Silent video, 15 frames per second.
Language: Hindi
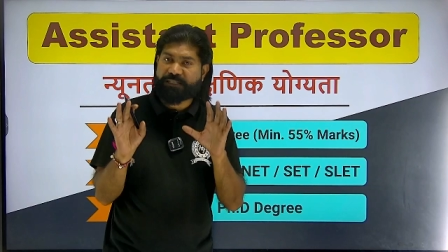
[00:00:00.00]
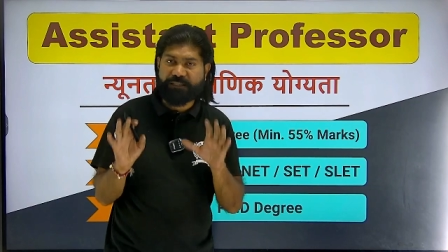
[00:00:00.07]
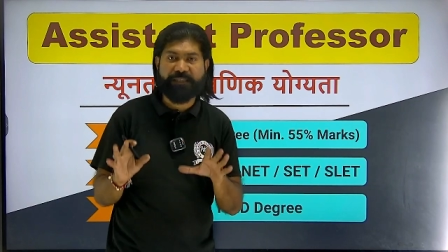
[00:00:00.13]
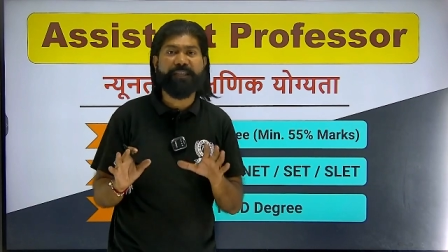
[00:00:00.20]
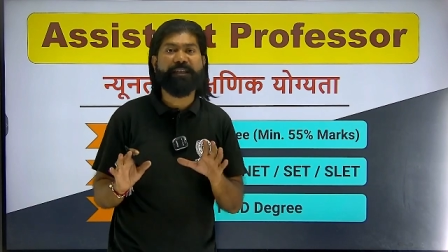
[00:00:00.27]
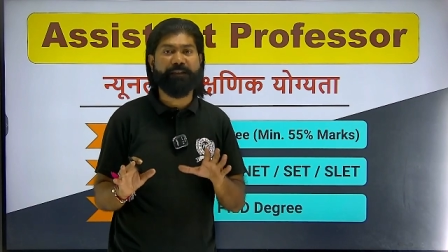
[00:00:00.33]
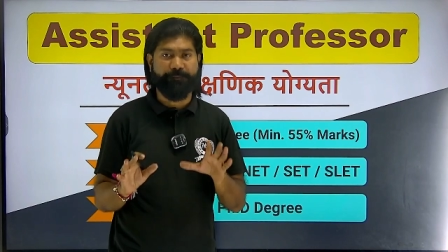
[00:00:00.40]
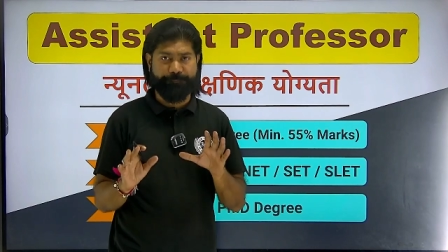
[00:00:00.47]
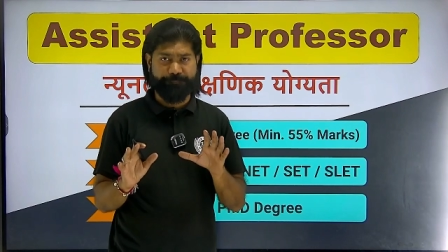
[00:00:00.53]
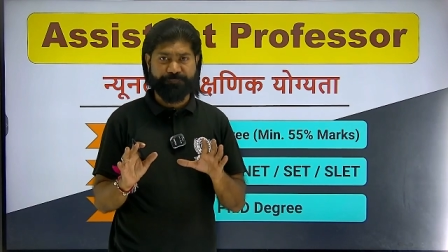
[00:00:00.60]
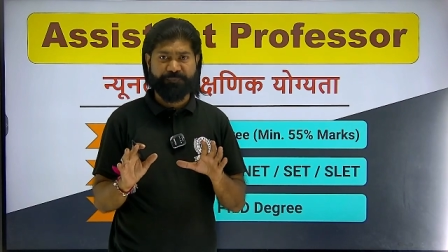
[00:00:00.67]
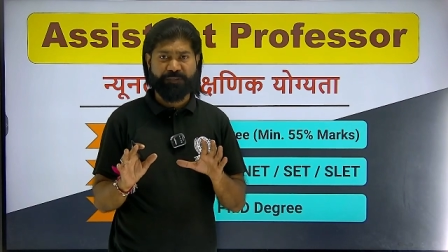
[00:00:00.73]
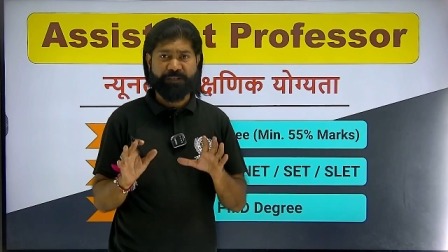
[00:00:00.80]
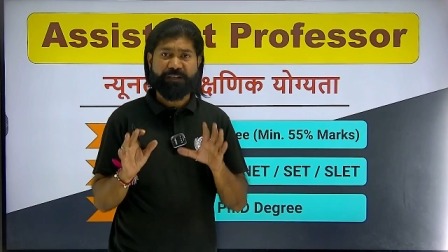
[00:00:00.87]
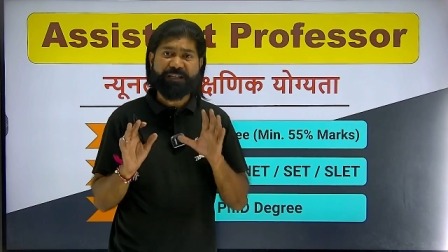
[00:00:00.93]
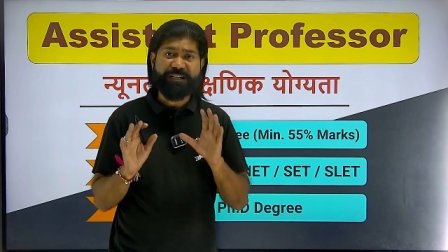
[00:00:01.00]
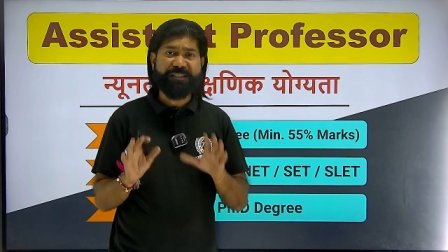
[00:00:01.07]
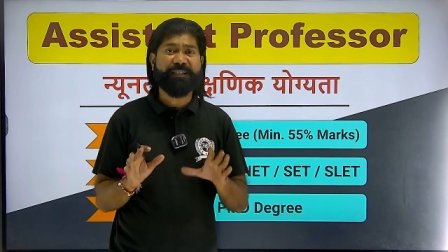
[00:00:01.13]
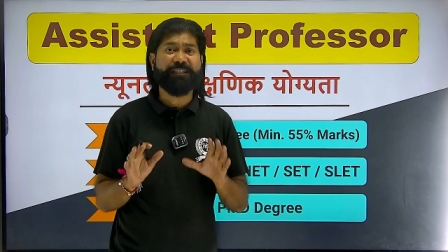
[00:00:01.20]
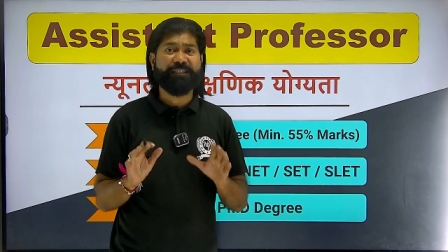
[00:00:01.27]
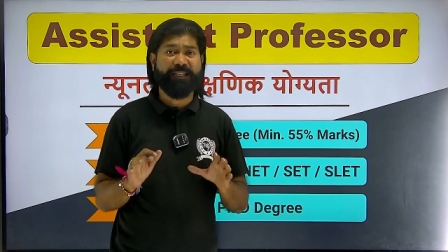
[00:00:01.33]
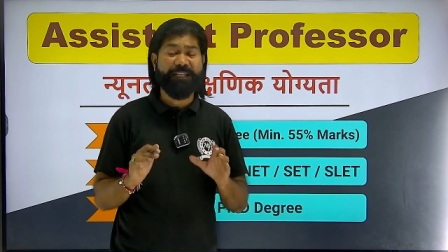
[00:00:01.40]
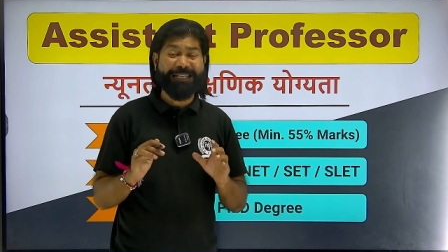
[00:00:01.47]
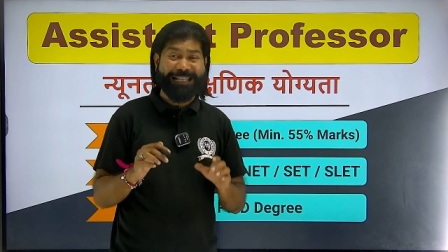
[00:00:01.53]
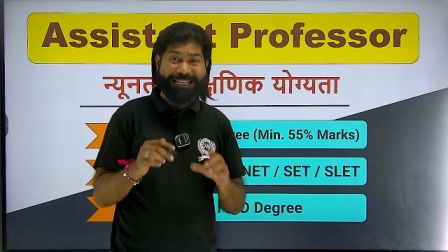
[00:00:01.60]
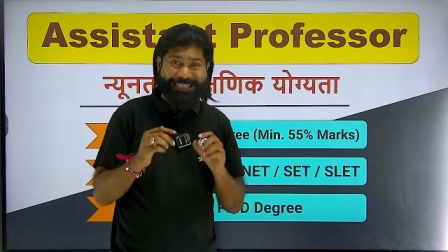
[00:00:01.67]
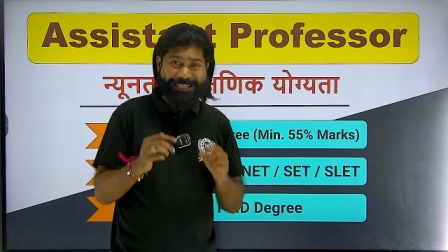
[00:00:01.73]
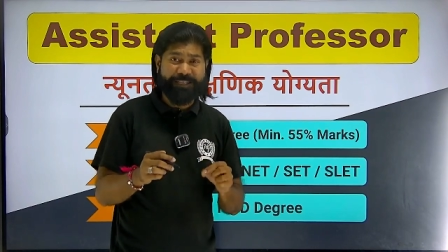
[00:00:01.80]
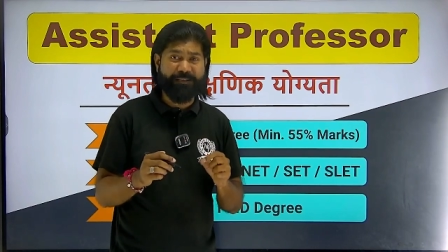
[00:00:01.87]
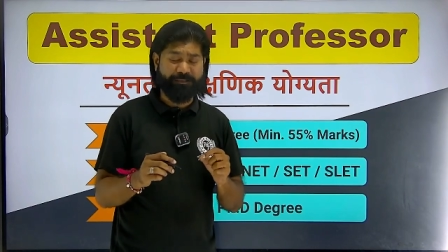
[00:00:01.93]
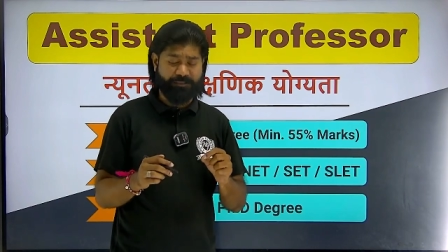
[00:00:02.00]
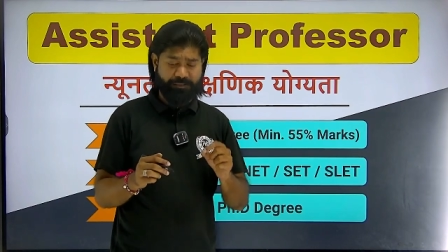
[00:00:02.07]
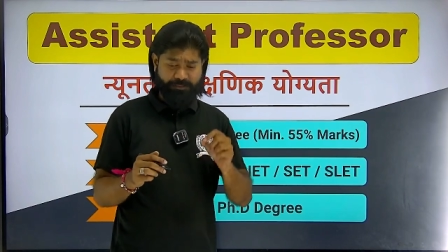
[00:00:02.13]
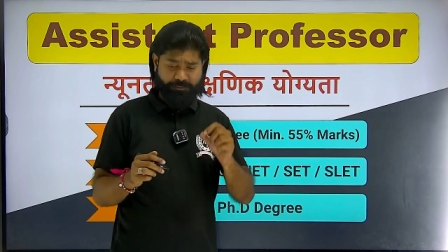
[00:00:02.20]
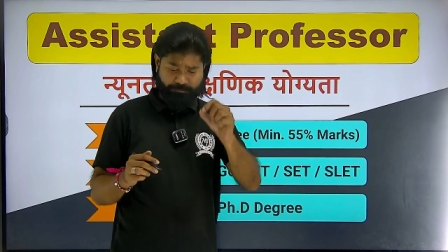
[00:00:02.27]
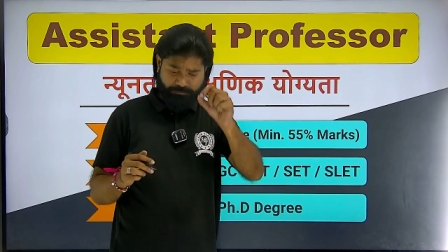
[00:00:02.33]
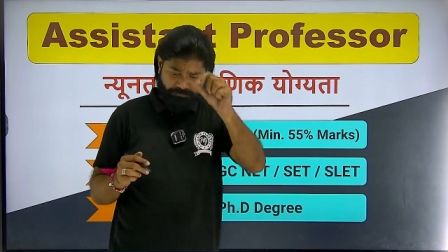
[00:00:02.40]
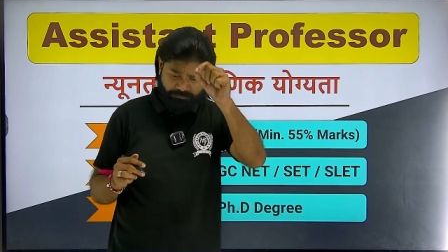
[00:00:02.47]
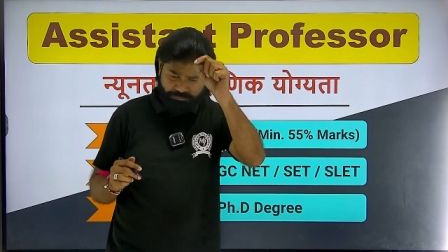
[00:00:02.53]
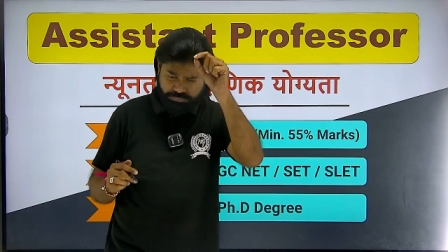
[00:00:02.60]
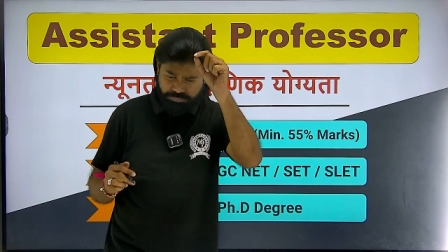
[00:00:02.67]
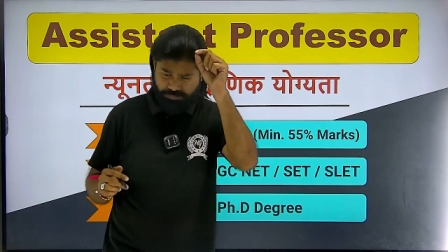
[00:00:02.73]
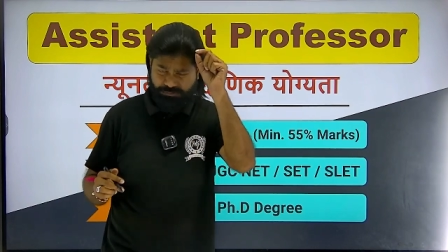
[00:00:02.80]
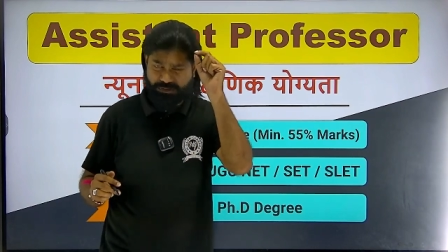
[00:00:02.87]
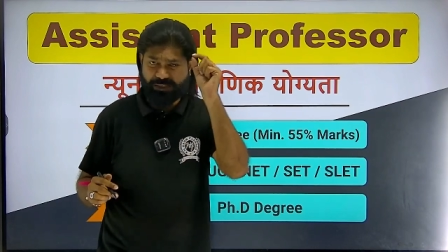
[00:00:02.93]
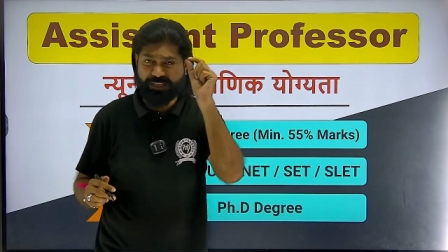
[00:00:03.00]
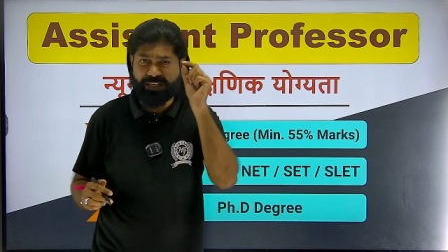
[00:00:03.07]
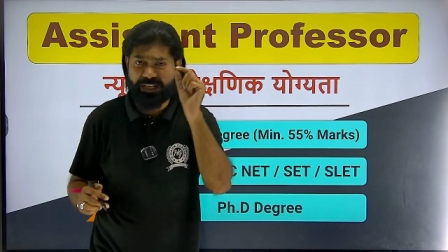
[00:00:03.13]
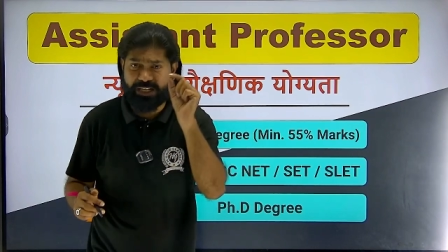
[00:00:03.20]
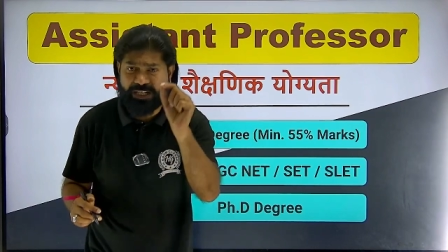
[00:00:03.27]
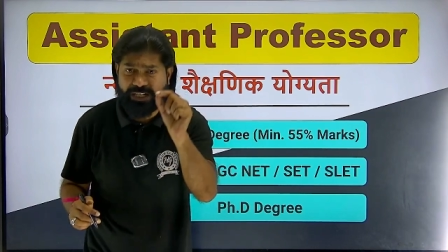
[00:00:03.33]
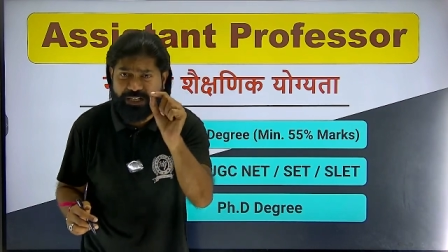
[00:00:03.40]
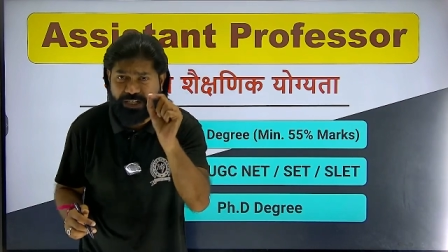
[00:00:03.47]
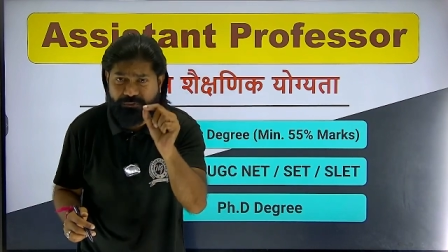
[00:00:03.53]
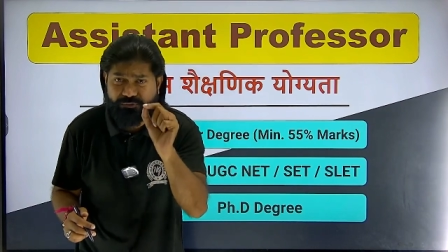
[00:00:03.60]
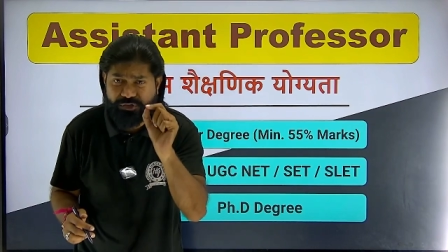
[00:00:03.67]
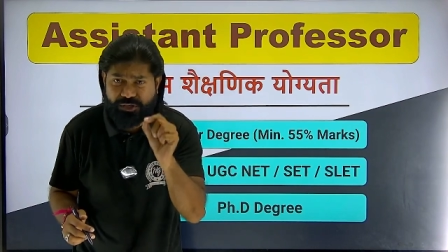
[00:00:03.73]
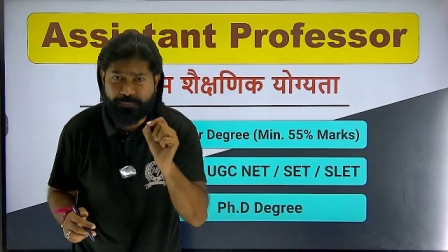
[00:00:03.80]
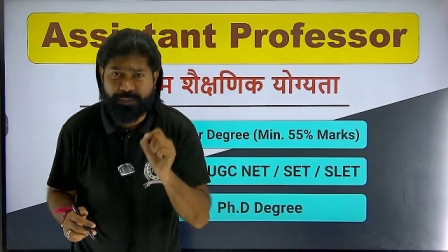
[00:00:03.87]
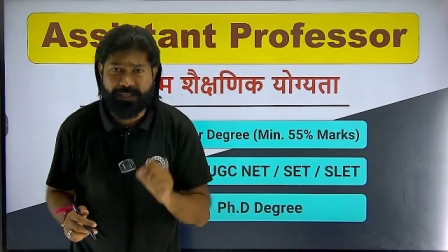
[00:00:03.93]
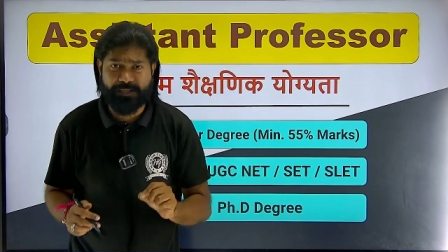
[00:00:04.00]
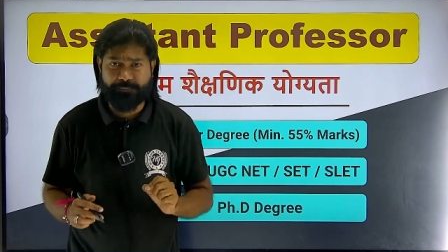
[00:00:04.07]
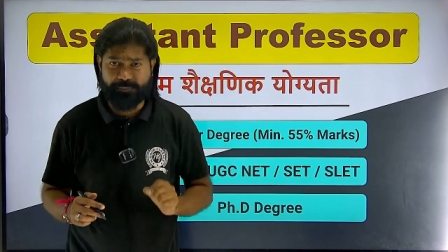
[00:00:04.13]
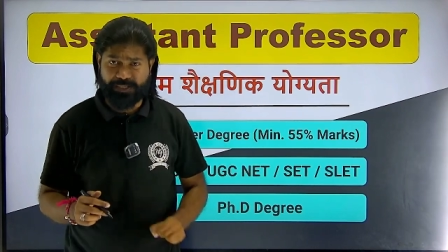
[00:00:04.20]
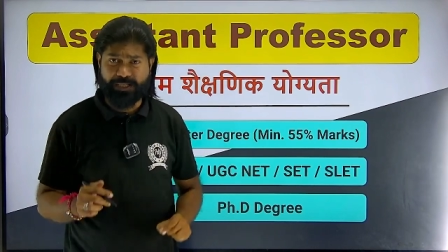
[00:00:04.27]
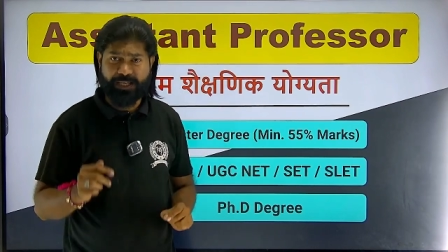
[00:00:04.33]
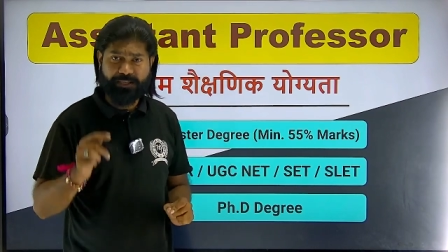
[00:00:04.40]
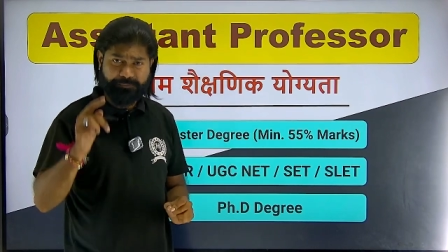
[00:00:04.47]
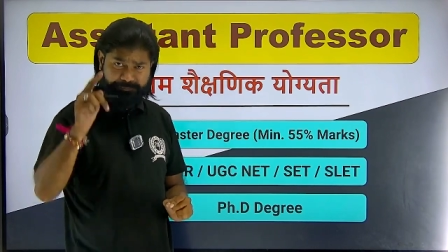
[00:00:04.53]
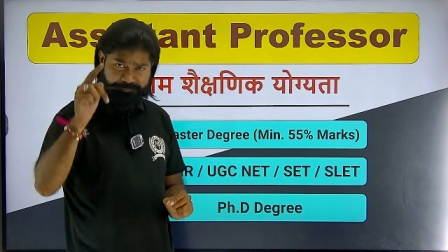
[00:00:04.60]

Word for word: सकते हैं कर सकते हैं लेकिन इंटरव्यू से पहले पहले